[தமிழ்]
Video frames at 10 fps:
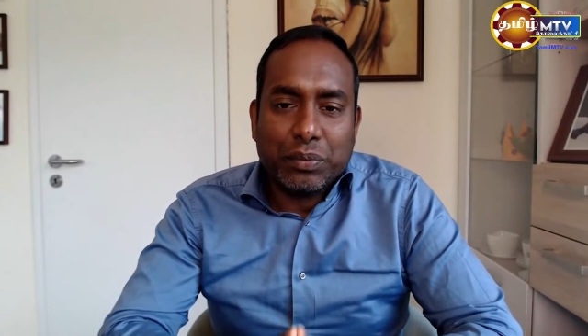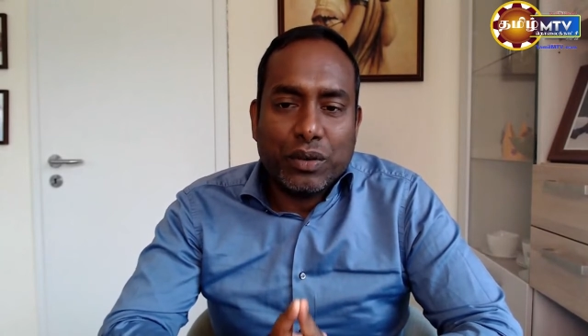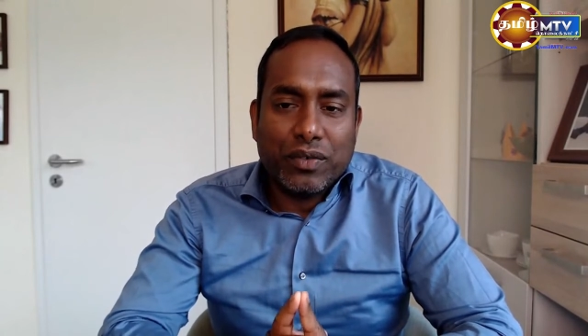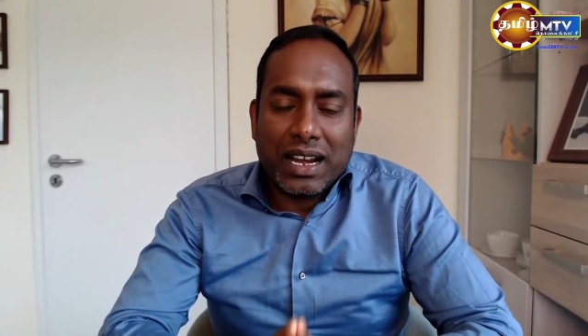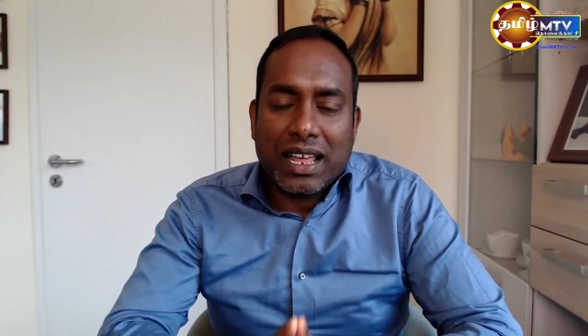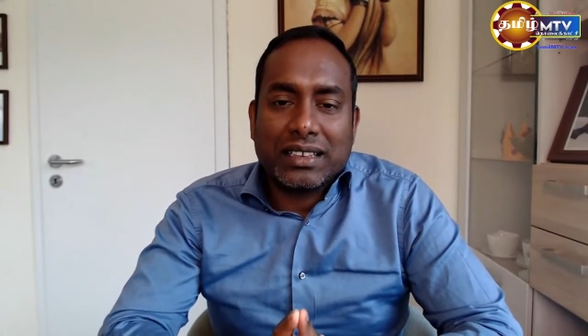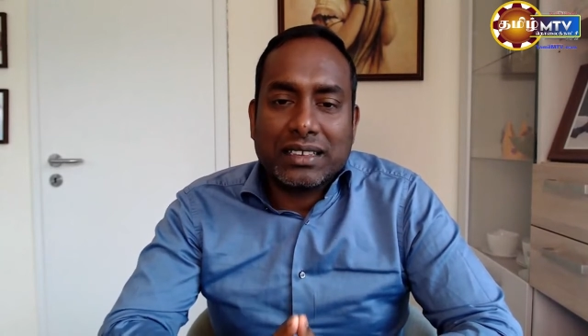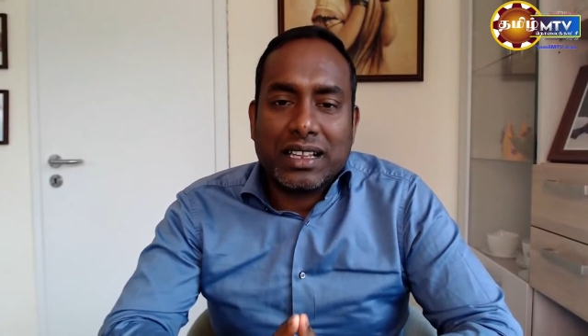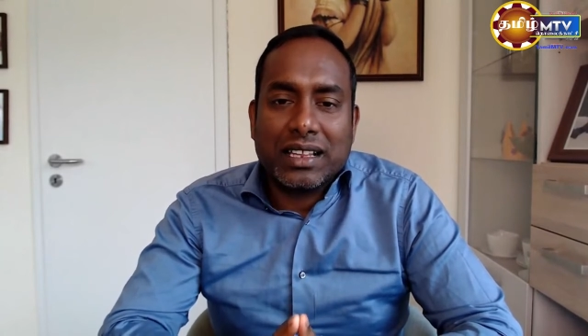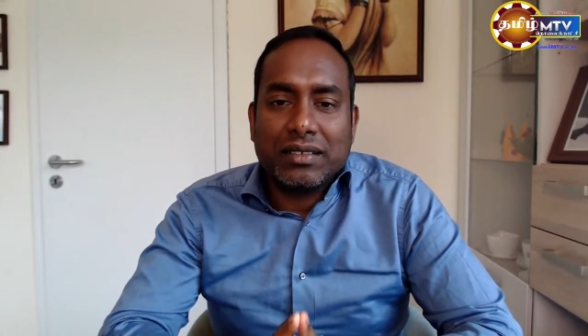போல் வராது
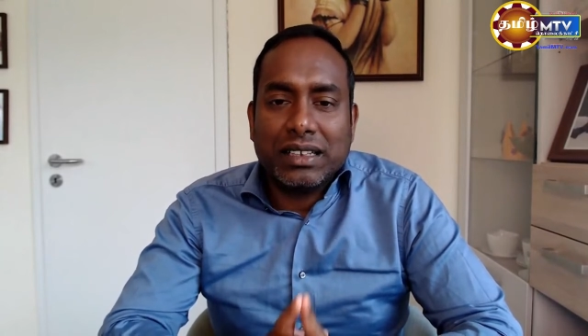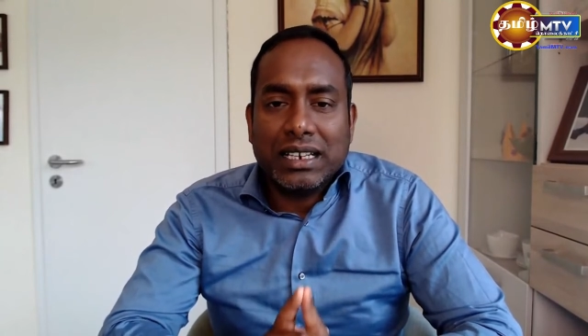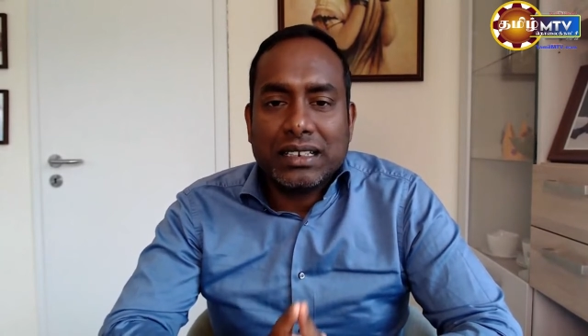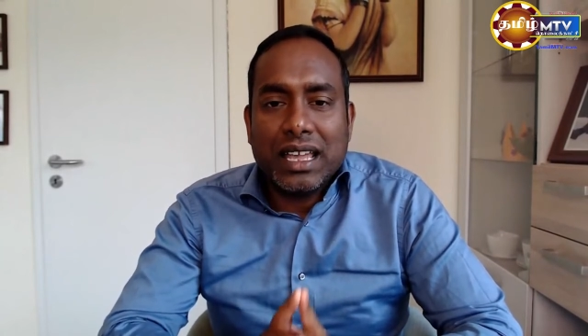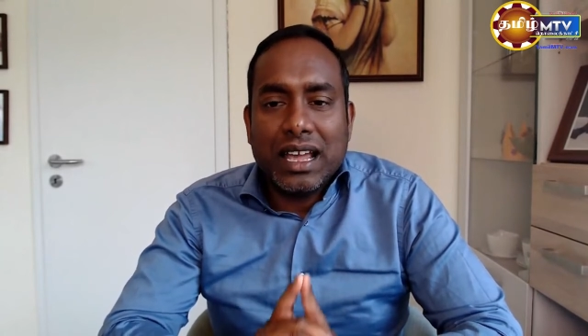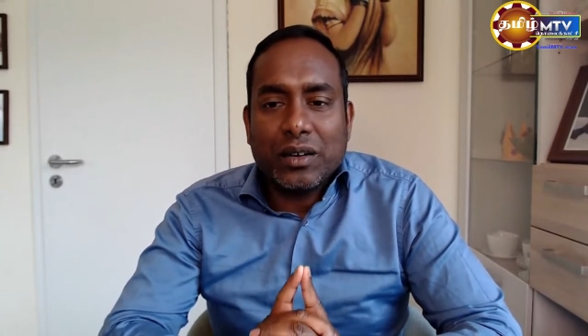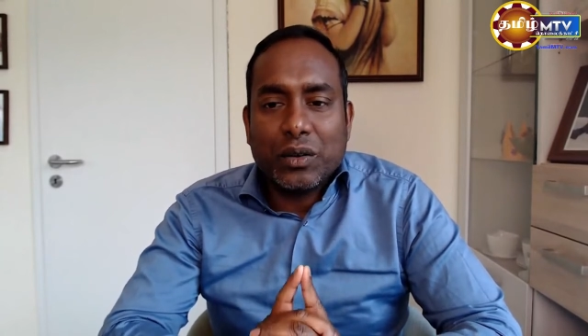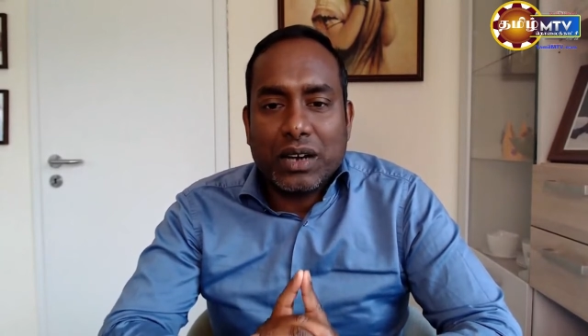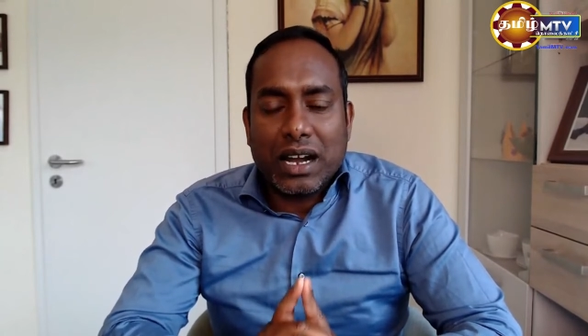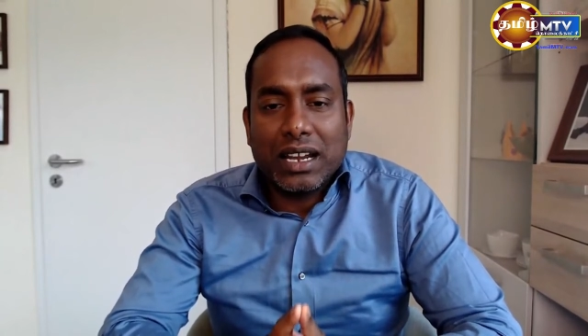அதாவது இயற்கையான
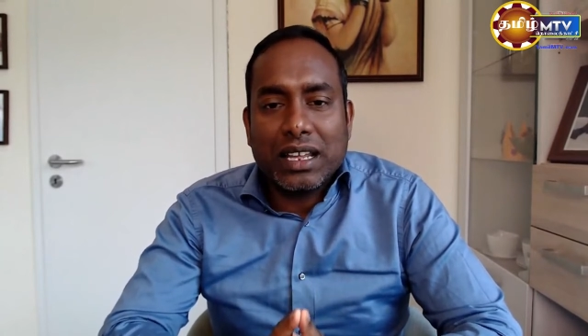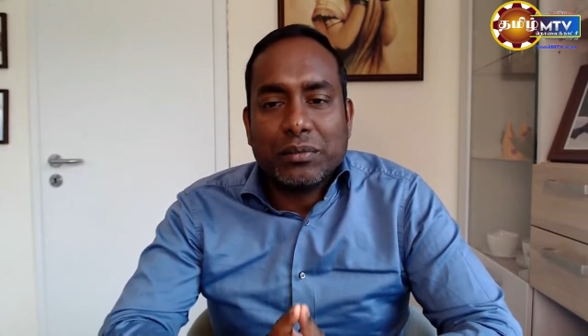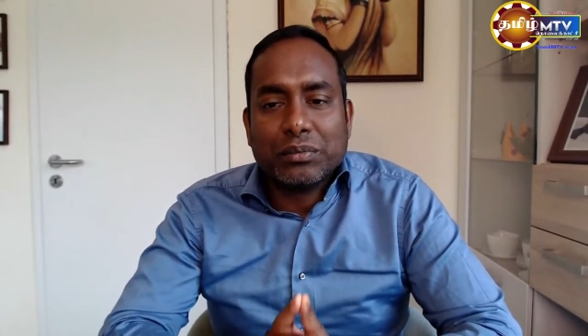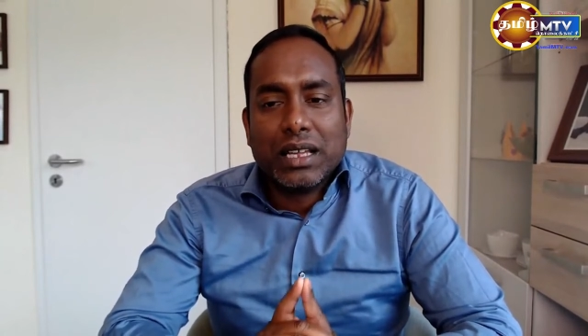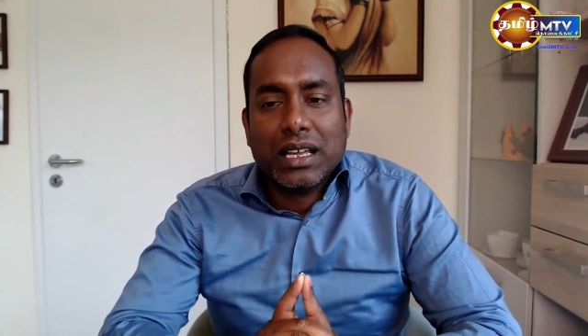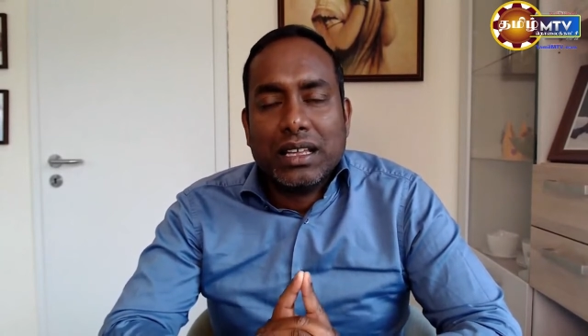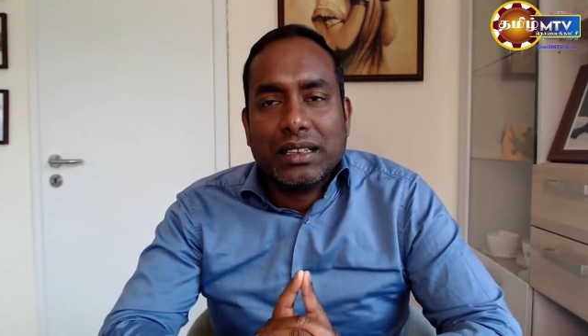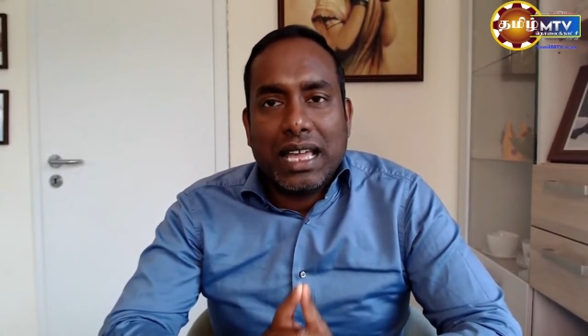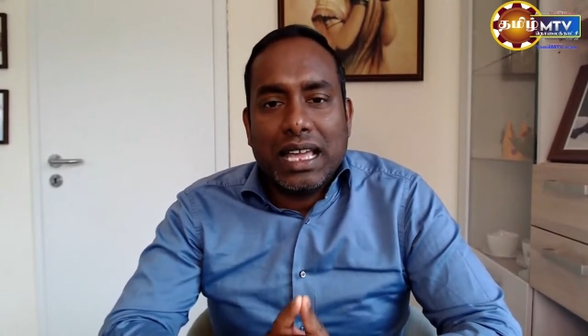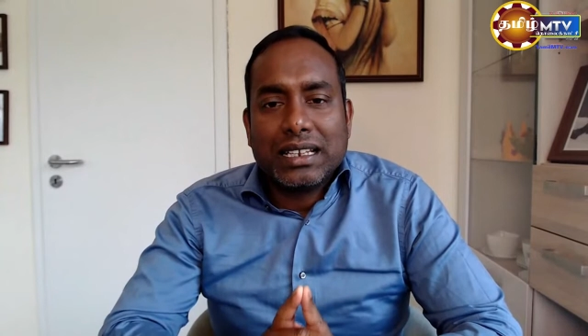ஒரு கணையம்
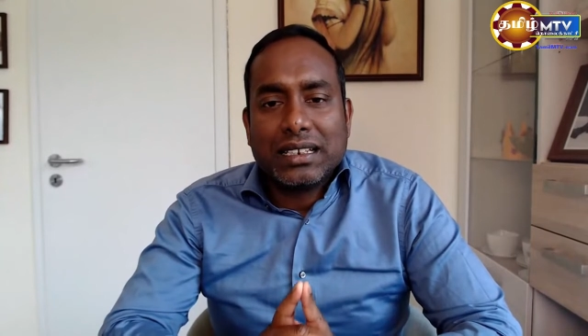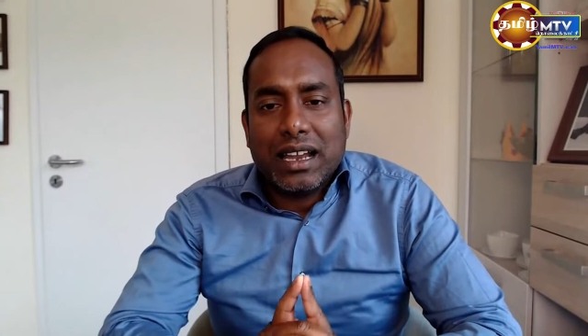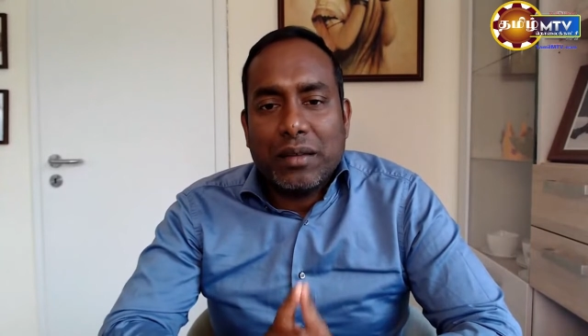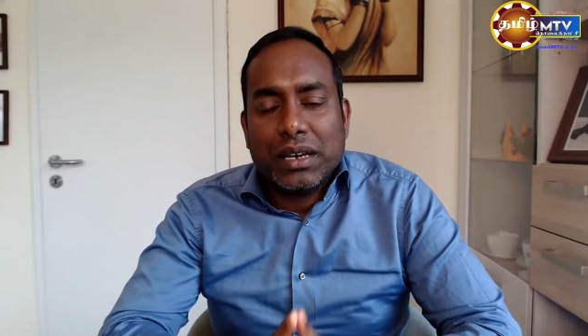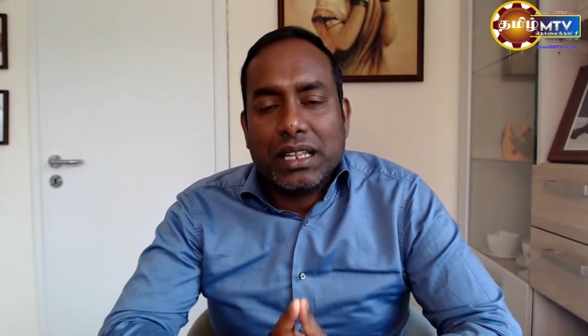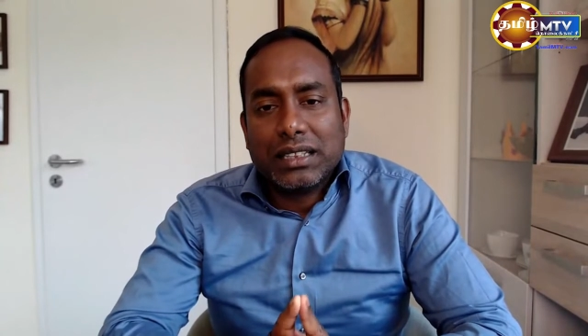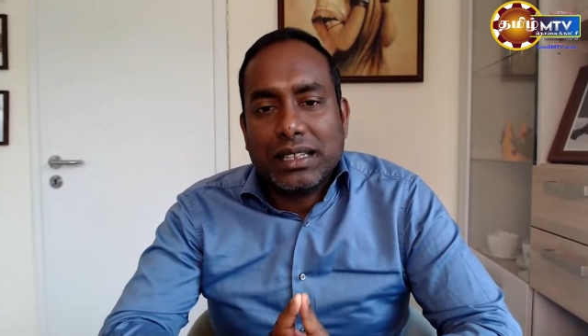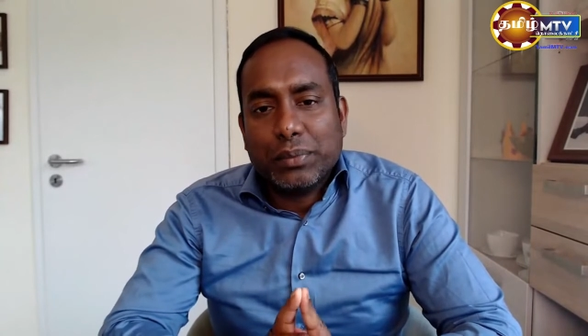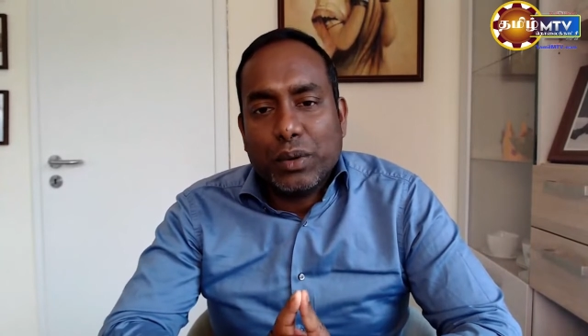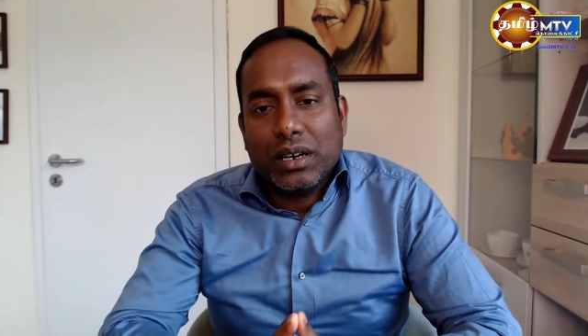தயாரிக்கின்ற
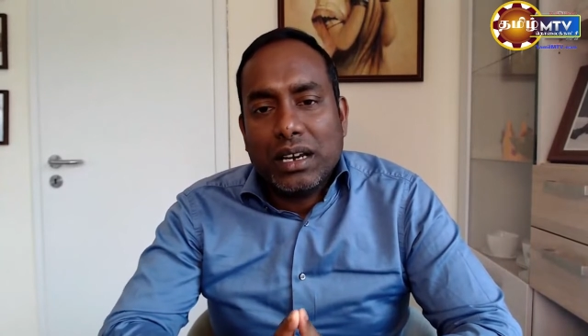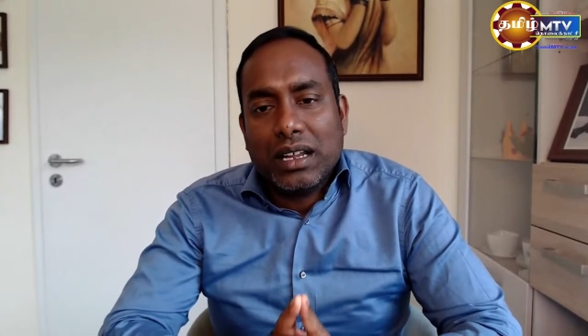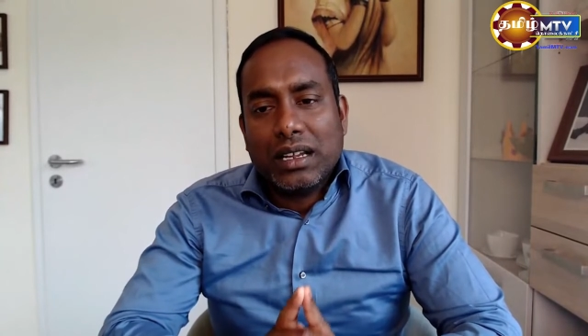அமிலத்தை போல்